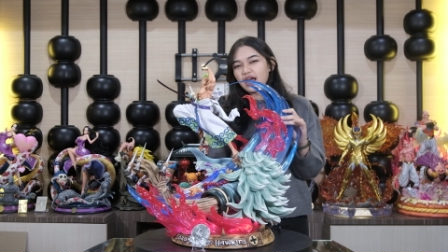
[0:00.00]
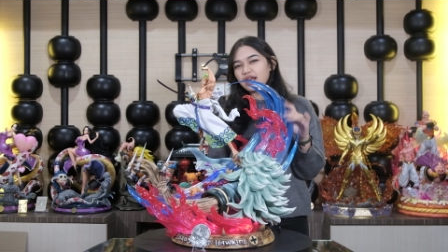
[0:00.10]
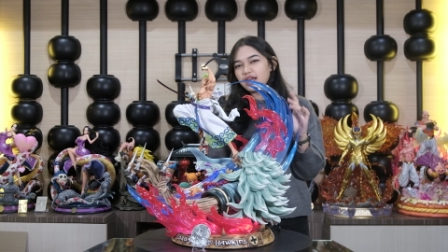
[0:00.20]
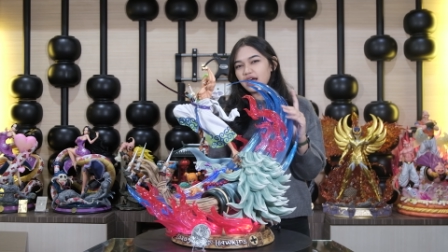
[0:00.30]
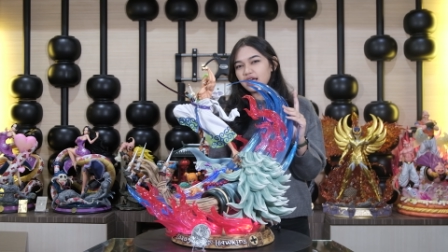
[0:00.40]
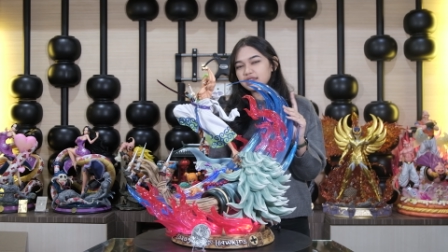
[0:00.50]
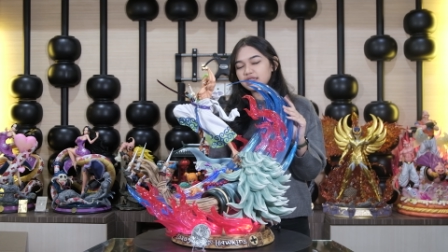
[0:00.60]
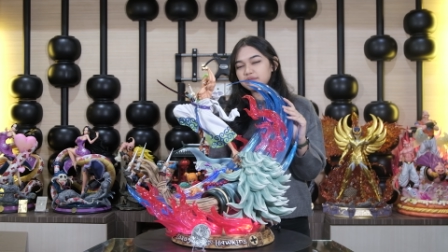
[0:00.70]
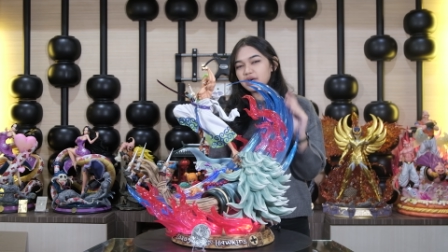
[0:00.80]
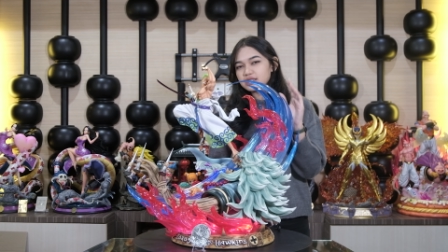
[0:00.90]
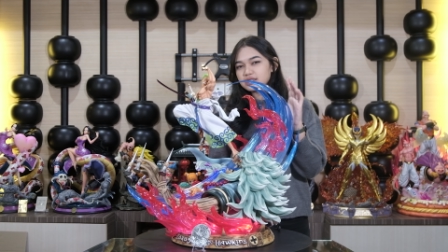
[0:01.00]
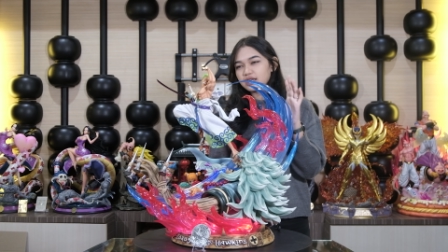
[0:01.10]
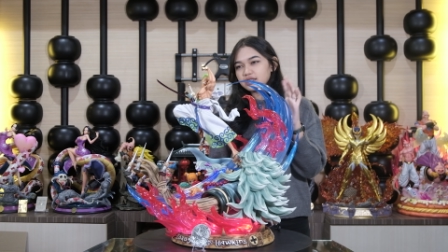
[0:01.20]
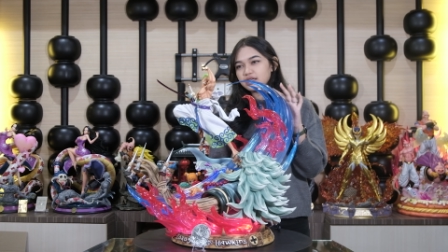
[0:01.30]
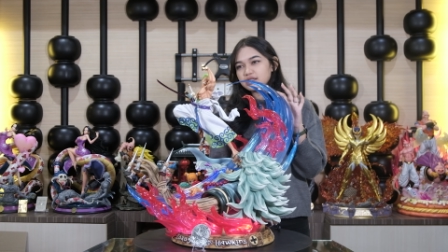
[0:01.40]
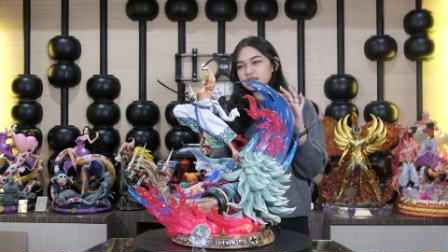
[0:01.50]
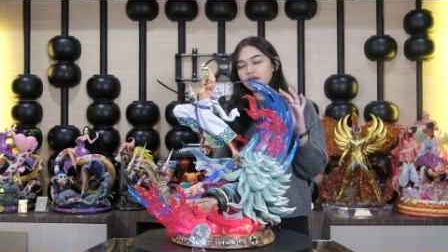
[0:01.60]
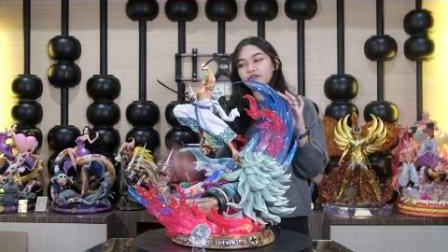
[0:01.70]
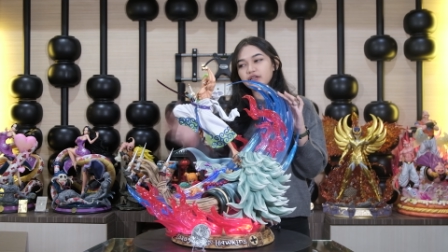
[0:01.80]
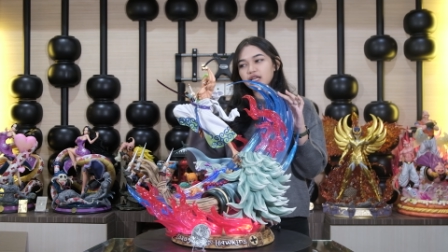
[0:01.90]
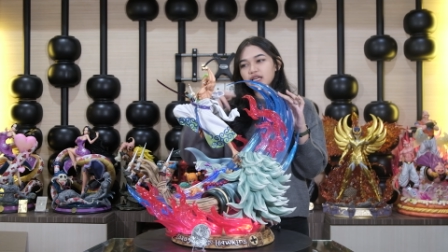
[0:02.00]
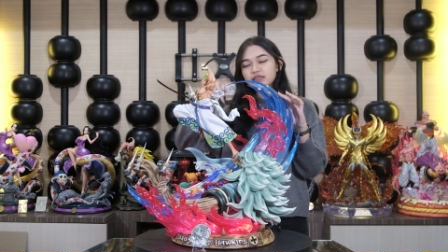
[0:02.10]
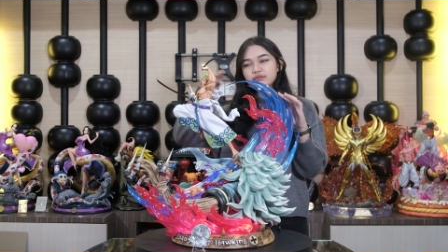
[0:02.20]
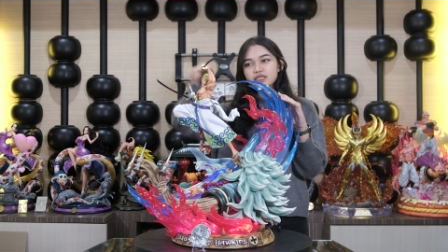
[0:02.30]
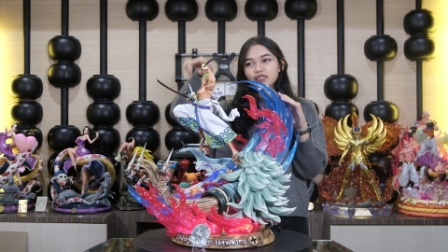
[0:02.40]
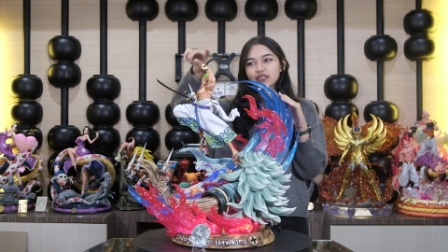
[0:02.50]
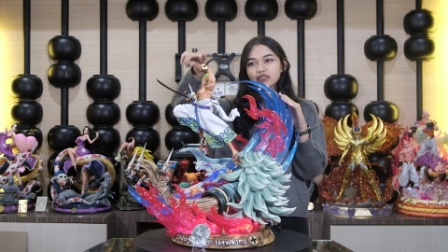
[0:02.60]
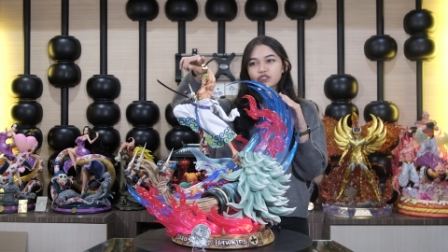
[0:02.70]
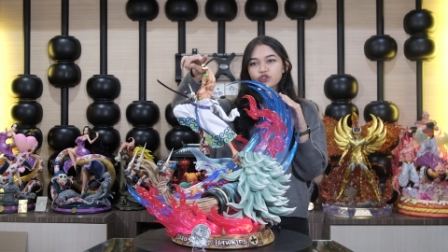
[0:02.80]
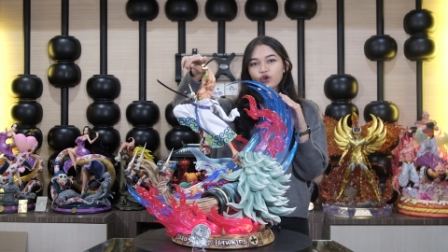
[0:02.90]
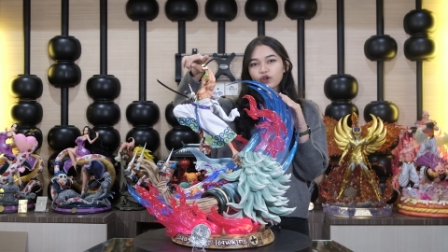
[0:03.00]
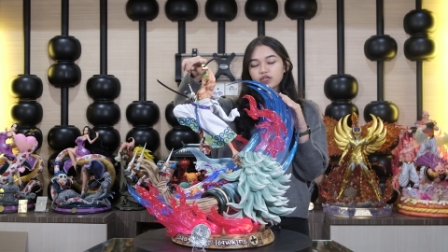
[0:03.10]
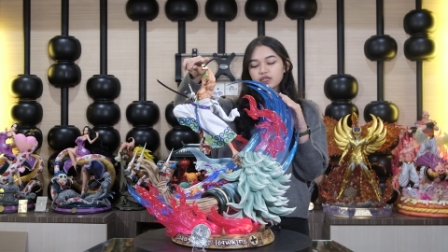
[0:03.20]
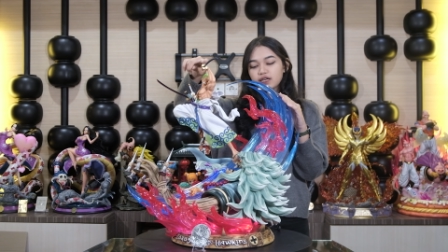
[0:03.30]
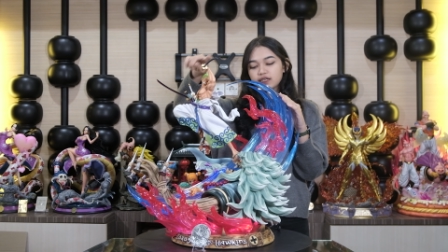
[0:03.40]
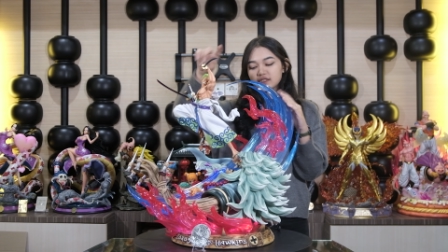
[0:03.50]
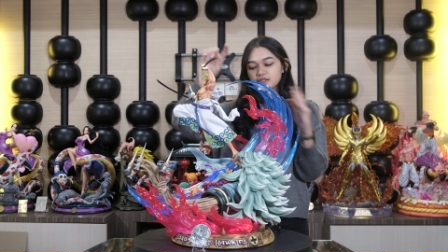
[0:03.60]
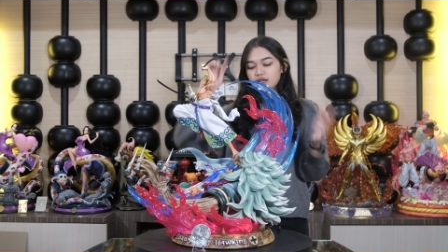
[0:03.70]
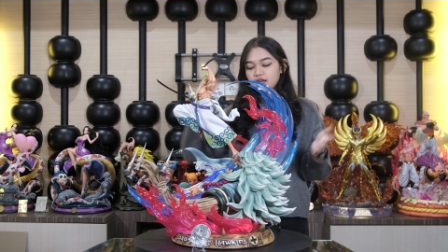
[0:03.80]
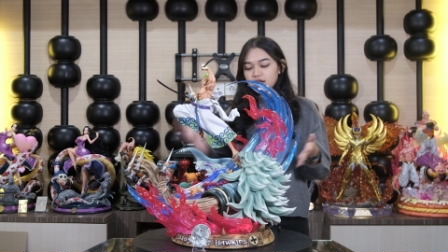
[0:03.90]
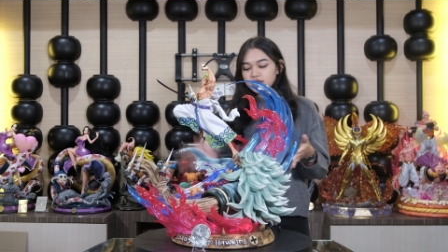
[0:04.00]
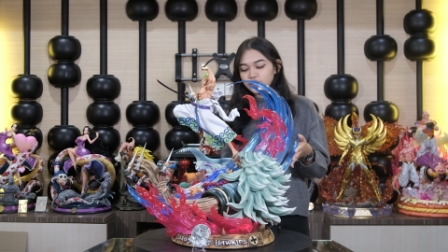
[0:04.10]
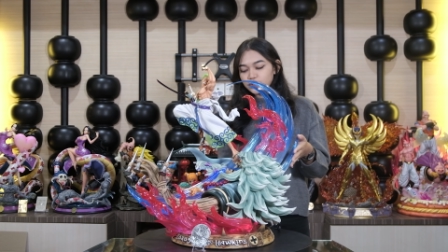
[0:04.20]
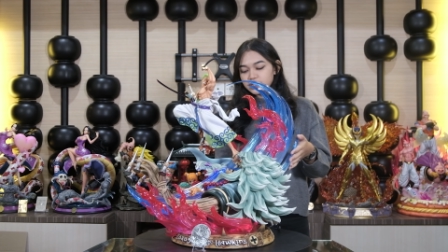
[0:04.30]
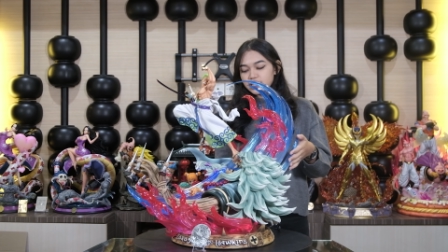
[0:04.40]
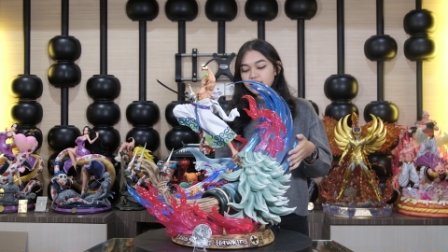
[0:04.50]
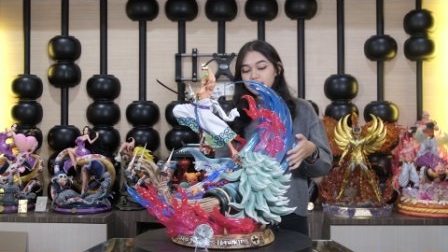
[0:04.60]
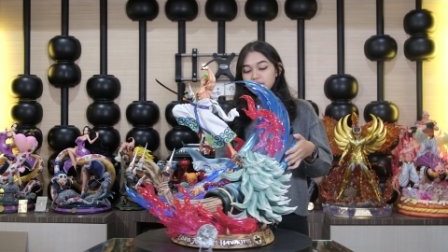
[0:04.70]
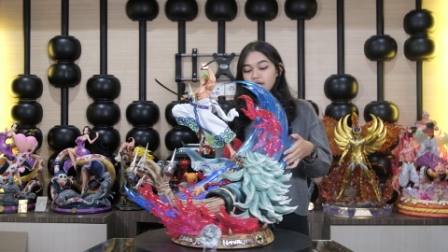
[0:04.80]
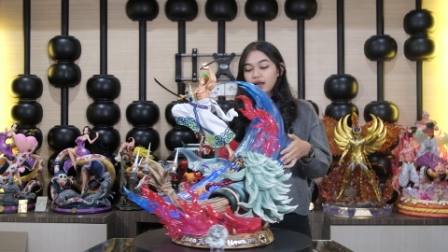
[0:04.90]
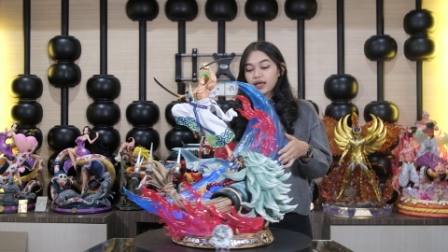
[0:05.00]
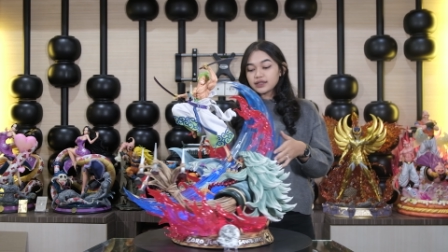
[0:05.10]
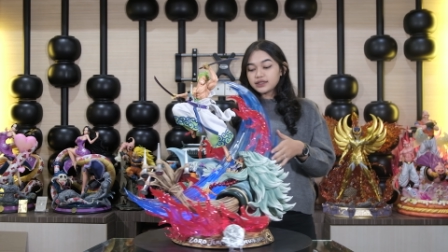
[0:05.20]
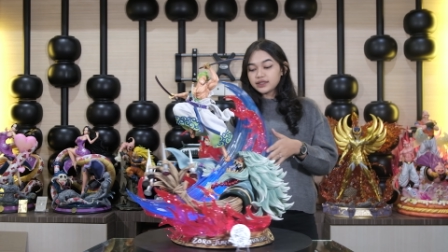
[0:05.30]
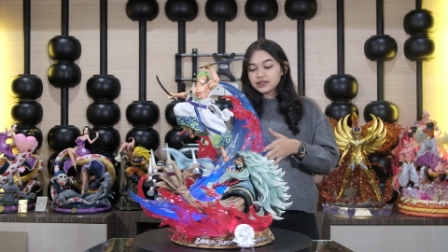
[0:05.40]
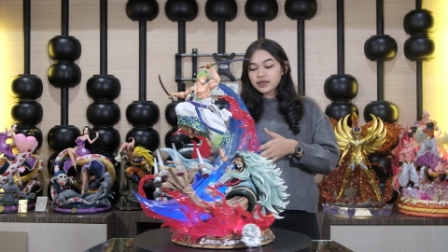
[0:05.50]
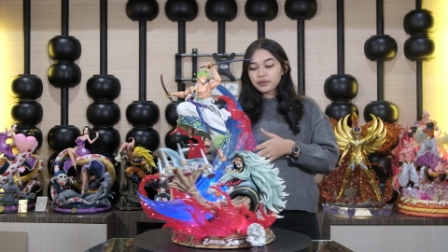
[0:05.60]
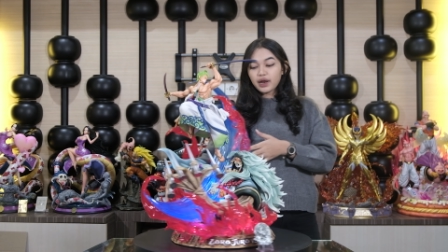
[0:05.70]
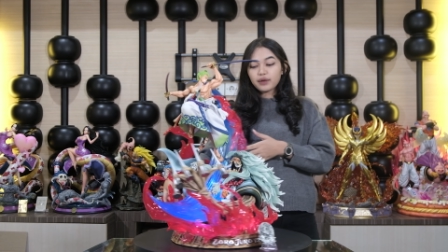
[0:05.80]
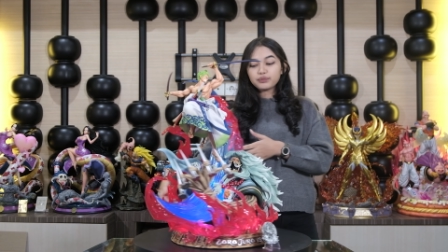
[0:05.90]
kayak tebasannya efek dari tebasannya si Zoro ini nih guys. Terus ditambah lagi sama